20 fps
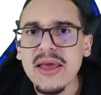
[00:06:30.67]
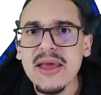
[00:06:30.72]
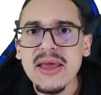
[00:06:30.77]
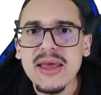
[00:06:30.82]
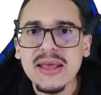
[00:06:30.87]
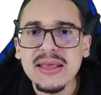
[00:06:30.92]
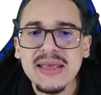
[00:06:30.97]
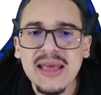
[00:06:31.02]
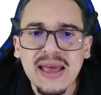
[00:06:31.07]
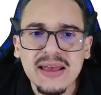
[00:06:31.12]

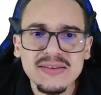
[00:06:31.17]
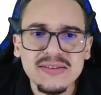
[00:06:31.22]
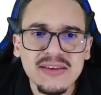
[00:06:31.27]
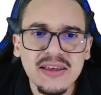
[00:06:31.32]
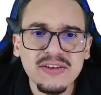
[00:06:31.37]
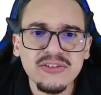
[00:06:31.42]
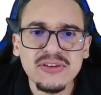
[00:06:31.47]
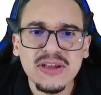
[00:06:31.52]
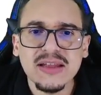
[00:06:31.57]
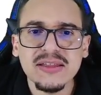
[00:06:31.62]
e essa
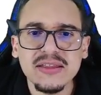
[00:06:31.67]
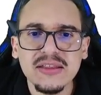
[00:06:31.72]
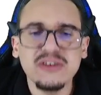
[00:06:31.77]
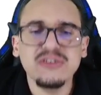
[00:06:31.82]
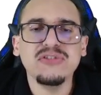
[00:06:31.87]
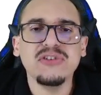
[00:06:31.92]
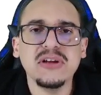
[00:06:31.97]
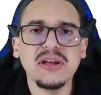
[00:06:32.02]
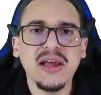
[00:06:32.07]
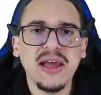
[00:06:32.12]

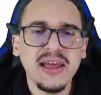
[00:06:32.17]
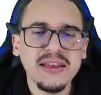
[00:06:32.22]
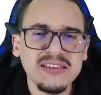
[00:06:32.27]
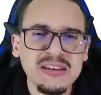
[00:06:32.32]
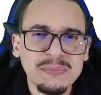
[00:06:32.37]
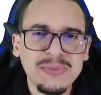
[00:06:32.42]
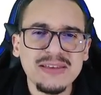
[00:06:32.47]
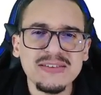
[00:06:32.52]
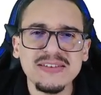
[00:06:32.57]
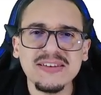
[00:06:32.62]
estatística, essa
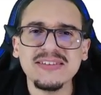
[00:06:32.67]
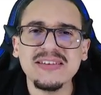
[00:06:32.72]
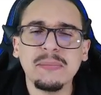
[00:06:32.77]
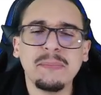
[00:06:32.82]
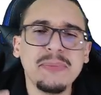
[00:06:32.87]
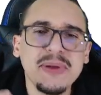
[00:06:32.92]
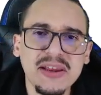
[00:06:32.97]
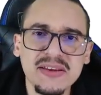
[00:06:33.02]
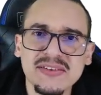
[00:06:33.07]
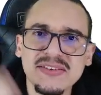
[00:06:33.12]
pesquisa
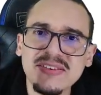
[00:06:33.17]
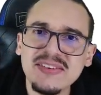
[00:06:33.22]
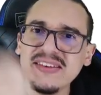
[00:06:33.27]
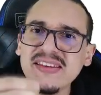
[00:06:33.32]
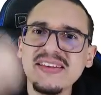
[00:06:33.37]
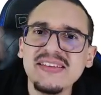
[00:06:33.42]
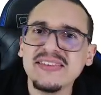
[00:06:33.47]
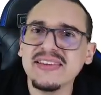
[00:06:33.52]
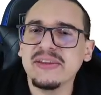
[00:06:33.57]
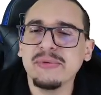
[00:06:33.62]

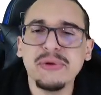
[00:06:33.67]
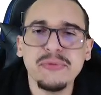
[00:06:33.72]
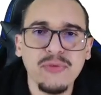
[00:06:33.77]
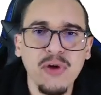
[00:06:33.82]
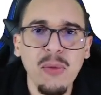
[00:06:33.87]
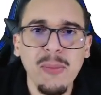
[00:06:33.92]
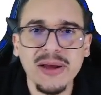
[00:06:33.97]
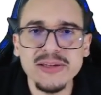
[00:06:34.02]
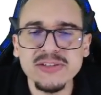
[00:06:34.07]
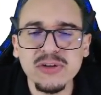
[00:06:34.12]
precisa de uma
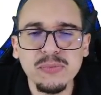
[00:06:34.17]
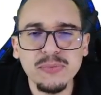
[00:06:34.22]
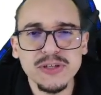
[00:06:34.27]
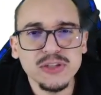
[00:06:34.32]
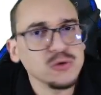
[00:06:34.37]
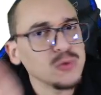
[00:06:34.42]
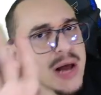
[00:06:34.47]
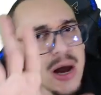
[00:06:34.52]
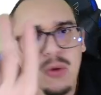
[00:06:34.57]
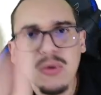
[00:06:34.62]
informação
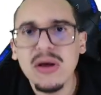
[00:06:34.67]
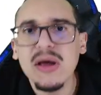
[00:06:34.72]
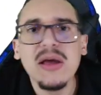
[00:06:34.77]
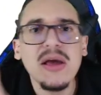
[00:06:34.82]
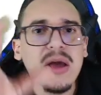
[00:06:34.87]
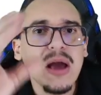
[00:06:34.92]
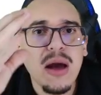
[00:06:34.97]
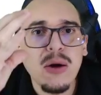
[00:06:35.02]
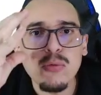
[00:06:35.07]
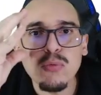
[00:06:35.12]
pessoal,
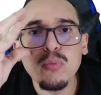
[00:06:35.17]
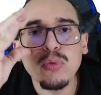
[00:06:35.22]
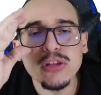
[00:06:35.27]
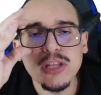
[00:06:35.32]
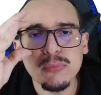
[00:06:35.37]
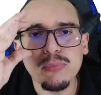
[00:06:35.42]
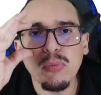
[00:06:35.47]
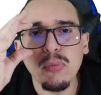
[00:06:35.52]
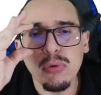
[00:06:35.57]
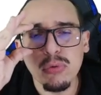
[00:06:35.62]
o poder
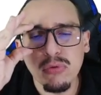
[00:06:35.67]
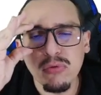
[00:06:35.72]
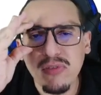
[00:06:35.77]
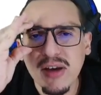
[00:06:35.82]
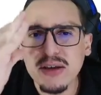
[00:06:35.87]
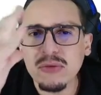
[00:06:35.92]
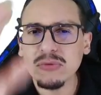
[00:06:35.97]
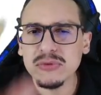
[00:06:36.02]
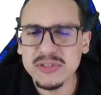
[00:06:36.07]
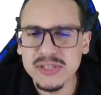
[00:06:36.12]
público vai
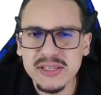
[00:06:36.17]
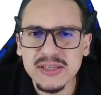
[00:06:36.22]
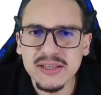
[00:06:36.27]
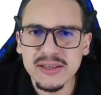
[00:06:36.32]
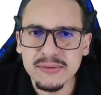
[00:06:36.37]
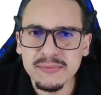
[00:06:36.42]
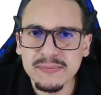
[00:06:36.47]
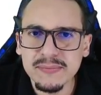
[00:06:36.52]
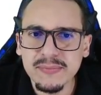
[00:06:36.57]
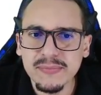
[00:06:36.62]

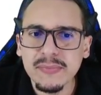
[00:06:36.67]
conceder.